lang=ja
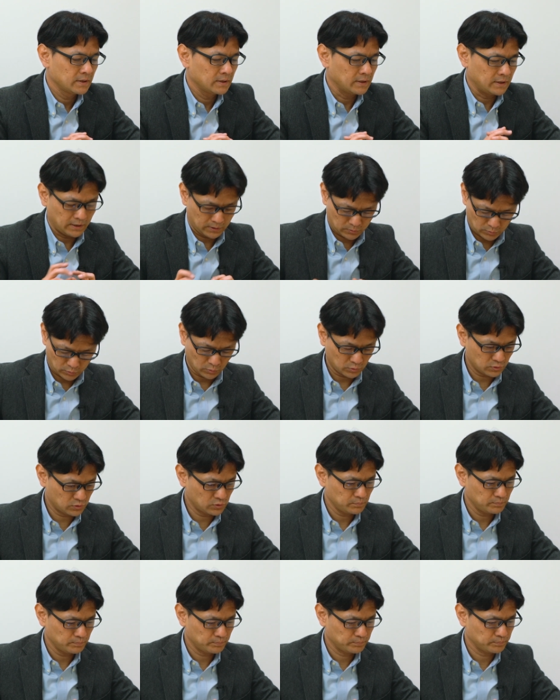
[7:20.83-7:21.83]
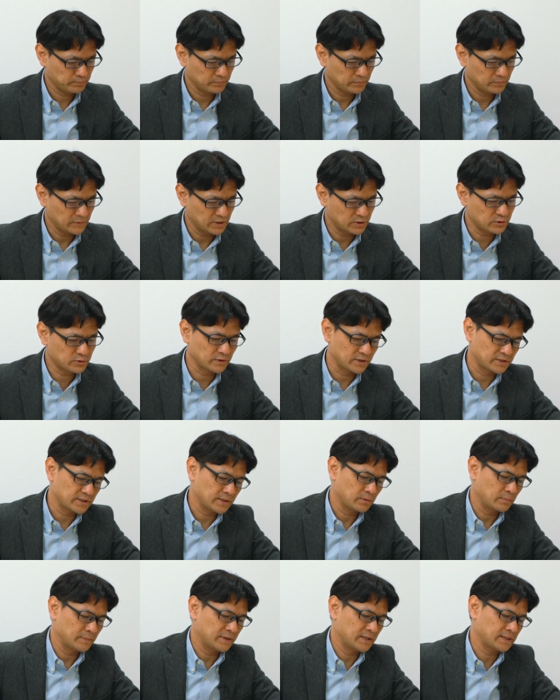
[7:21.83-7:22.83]
えっと、よっつ ?いつつです
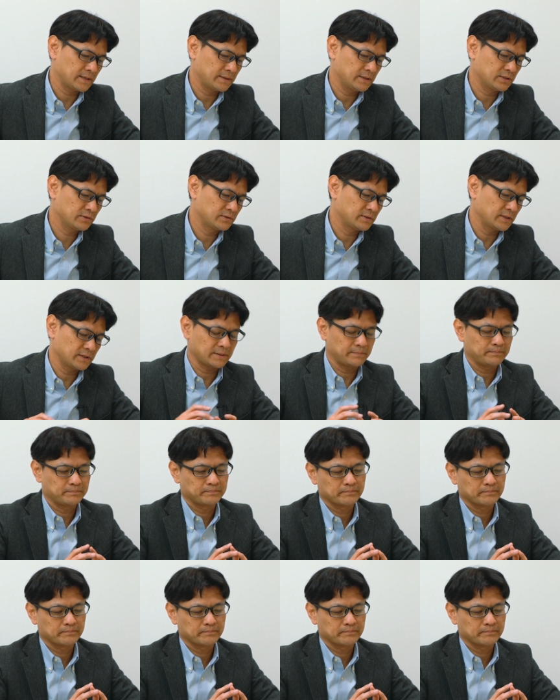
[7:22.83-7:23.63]
ね。ごめんなさい。いつつでした。